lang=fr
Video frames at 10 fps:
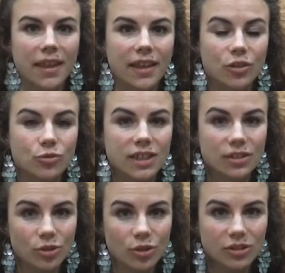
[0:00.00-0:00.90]
Et je vous
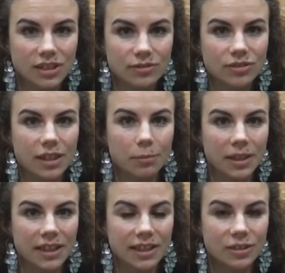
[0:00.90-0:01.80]
assure que si vous
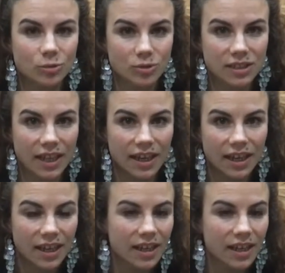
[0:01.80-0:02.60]
appliquez ce conseil,